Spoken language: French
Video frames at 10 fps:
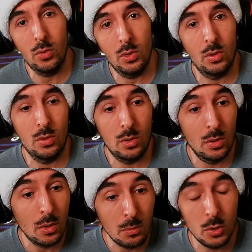
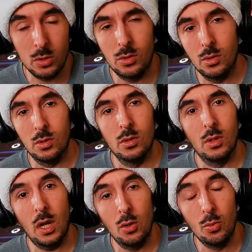en mode euh,
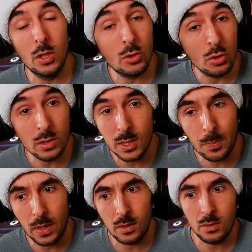Halloween, je ne sais
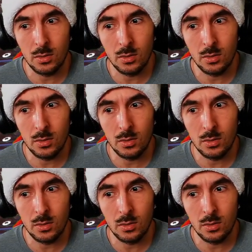pas, bizarre.